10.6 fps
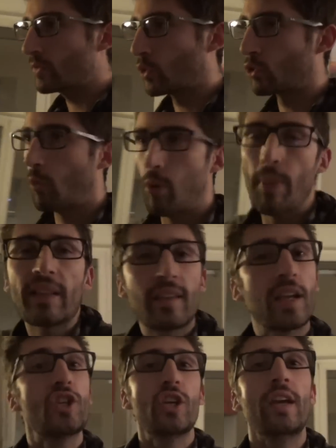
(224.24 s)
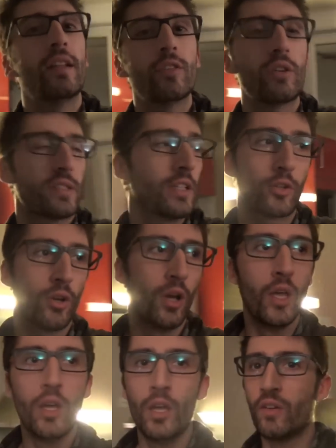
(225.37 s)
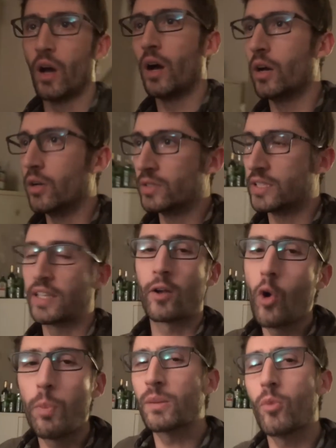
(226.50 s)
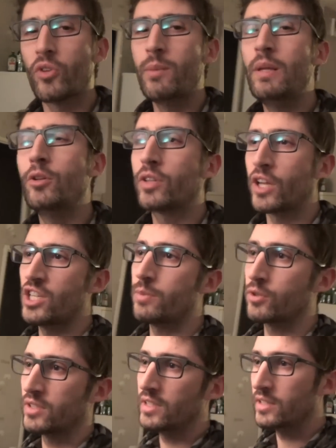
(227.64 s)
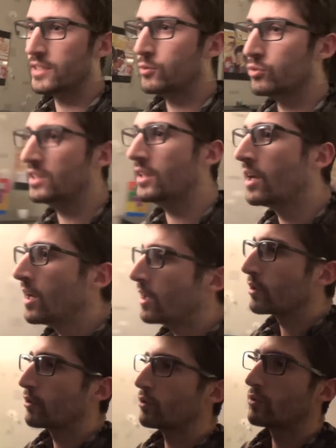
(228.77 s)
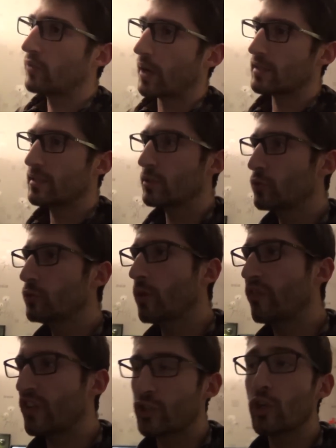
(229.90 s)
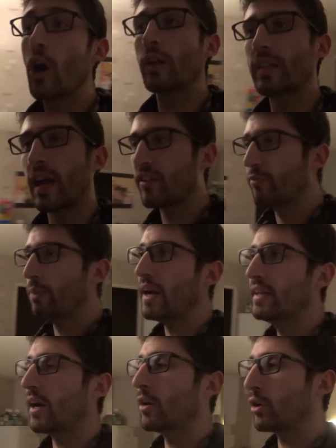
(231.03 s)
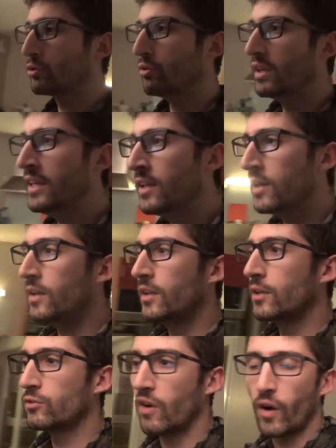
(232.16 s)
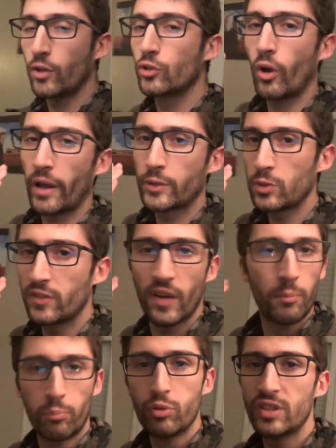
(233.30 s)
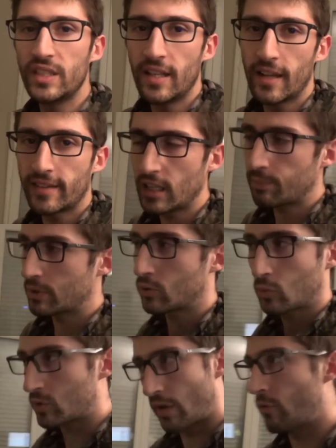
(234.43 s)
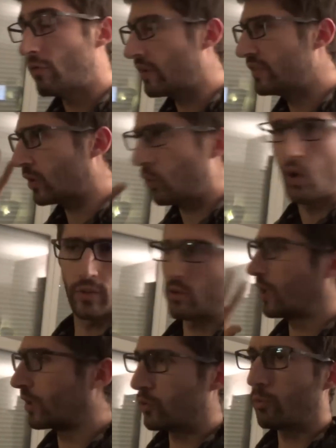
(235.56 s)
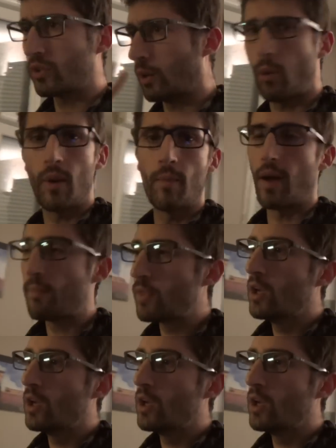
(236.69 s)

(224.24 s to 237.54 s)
Donc on peut pas tricher là-dedans, c'est-à-dire que ce serait complètement débile de tricher parce que si, tu dis que, enfin si tu fais genre t'arrives pas à lire alors que tu lis, vas avoir une correction qui va te bousiller la tête parce que ton cerveau va dire Oh là, attends, il y a un truc, il y a un problème là.